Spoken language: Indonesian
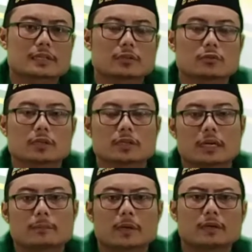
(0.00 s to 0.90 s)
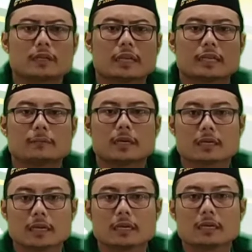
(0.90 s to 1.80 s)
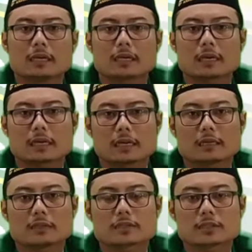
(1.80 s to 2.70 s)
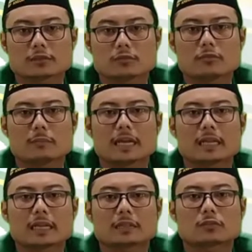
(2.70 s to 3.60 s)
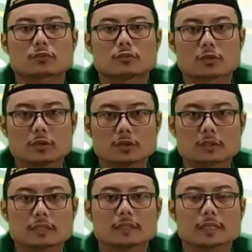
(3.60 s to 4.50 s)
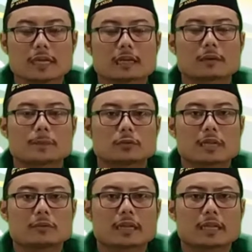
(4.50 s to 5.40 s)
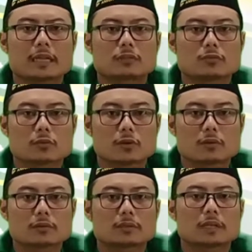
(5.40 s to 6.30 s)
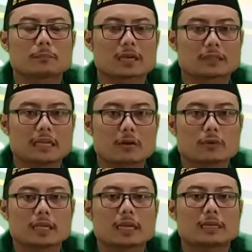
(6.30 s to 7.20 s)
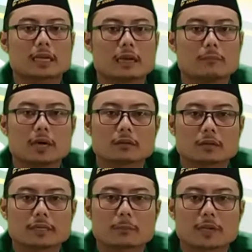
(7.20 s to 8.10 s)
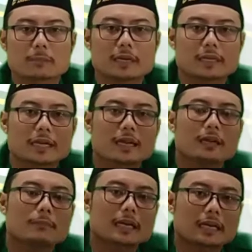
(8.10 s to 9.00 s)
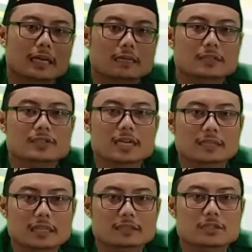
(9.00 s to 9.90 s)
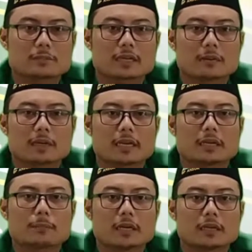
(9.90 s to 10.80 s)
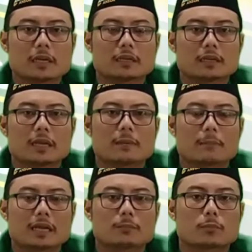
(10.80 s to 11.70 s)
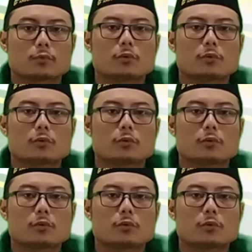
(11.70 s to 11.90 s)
di situ tidak bernilai ibadah karena di situ malaikat turun ketika kebetulan malaikat turun ke mengetahui ada hamba Allah yang beribadah maka dicatat sebagaimana ibadah 84